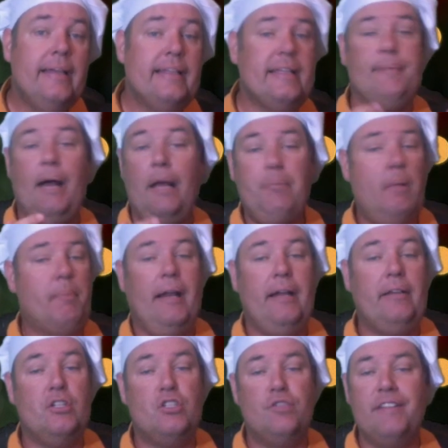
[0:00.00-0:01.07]
Die macht man
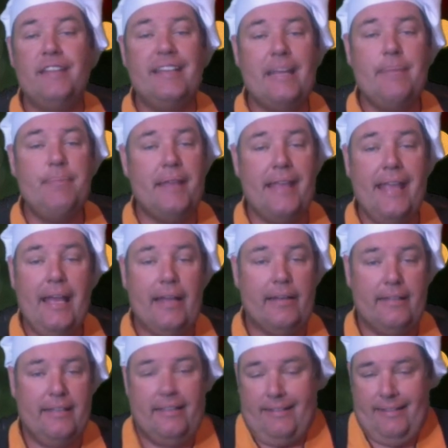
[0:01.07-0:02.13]
praktisch wie
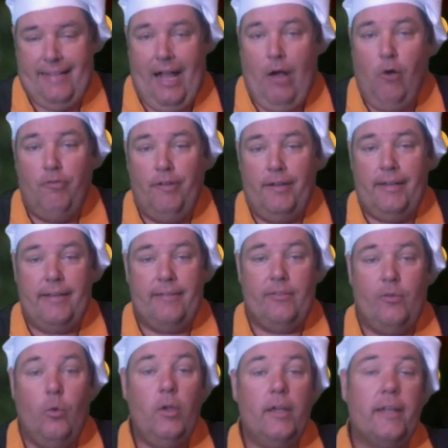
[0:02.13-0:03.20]
nebenher. Das, der Aufwand ist
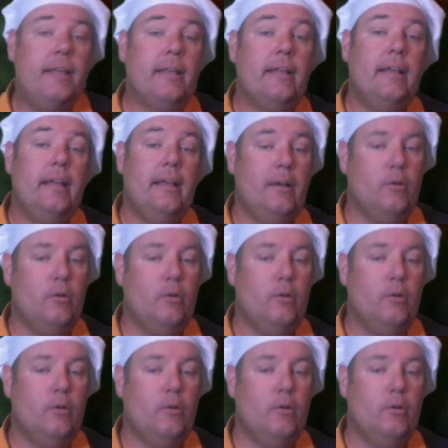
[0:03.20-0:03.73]
so gering.